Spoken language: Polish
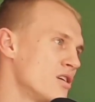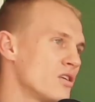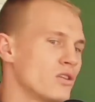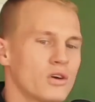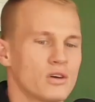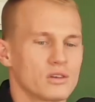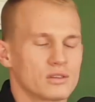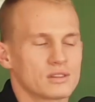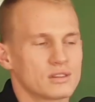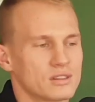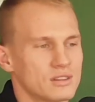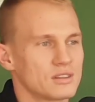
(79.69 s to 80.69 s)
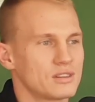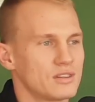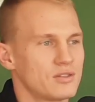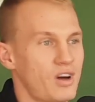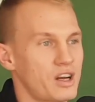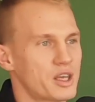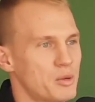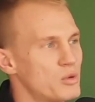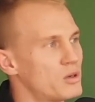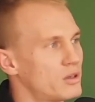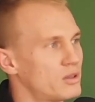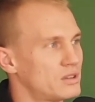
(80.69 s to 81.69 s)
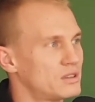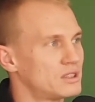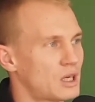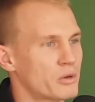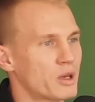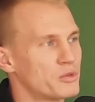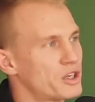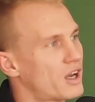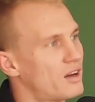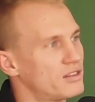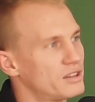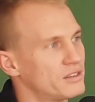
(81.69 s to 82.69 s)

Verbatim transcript: no, y, walki były całkiem ciekawe.